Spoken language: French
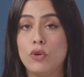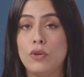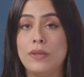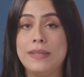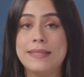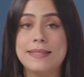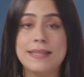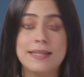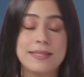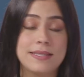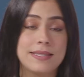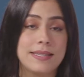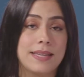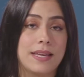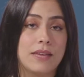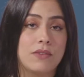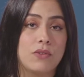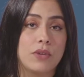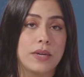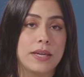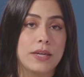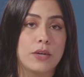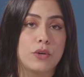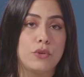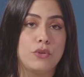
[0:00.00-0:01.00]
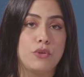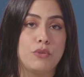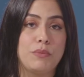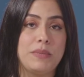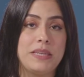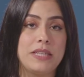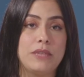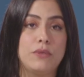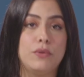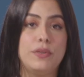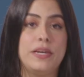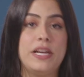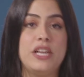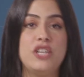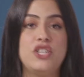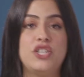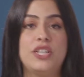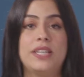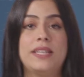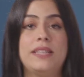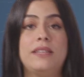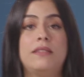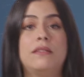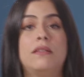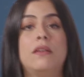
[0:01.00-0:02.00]
que les indicateurs économiques de
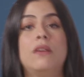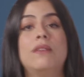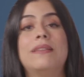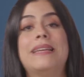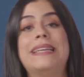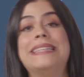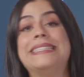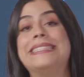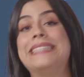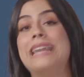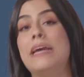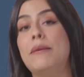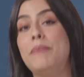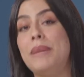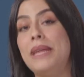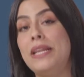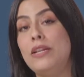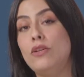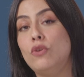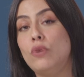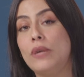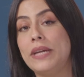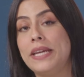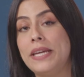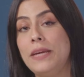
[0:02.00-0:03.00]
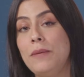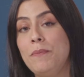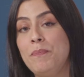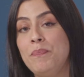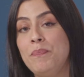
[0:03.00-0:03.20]
l'Algérie tendent à s'améliorer.